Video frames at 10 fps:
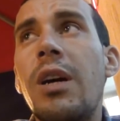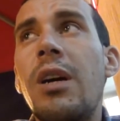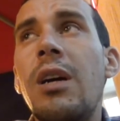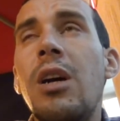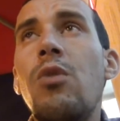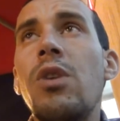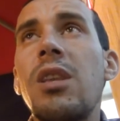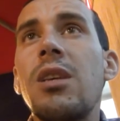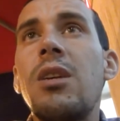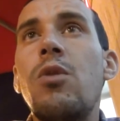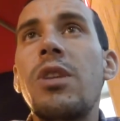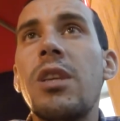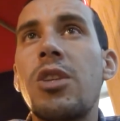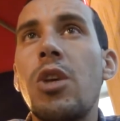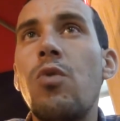آه هو هو
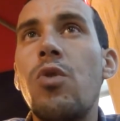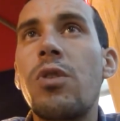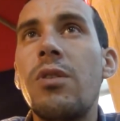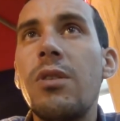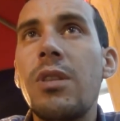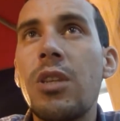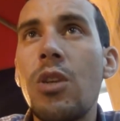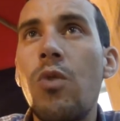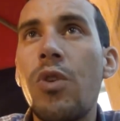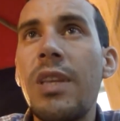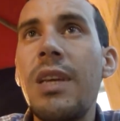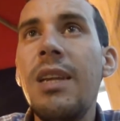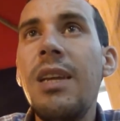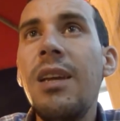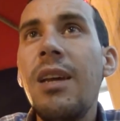تصور تصور
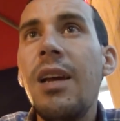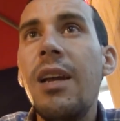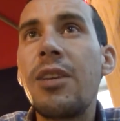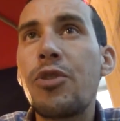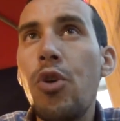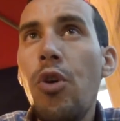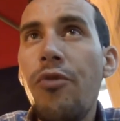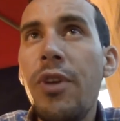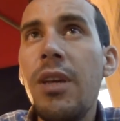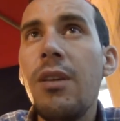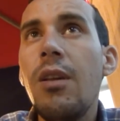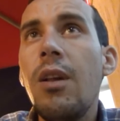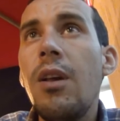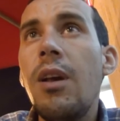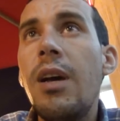ذهني للصحفي
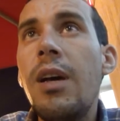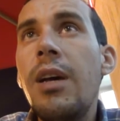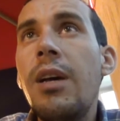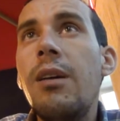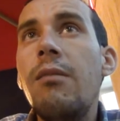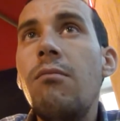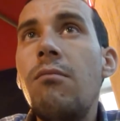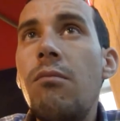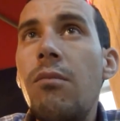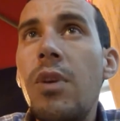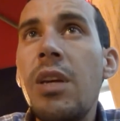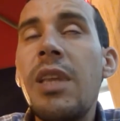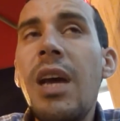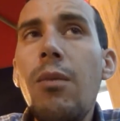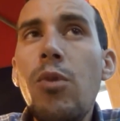آه
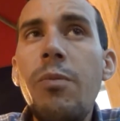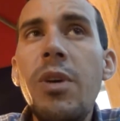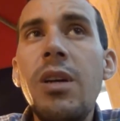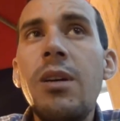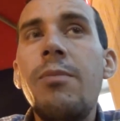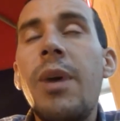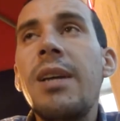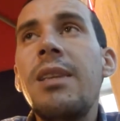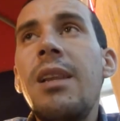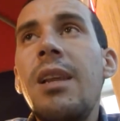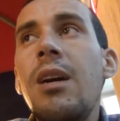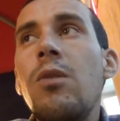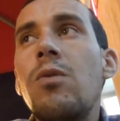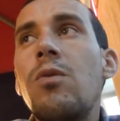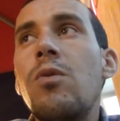يدعمه بادله
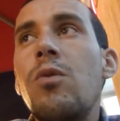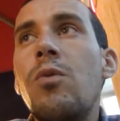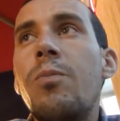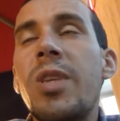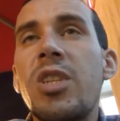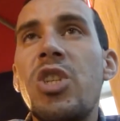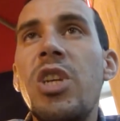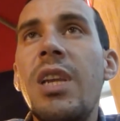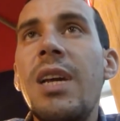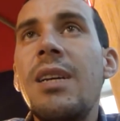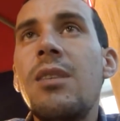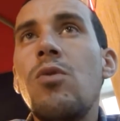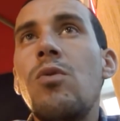وبتسجيلات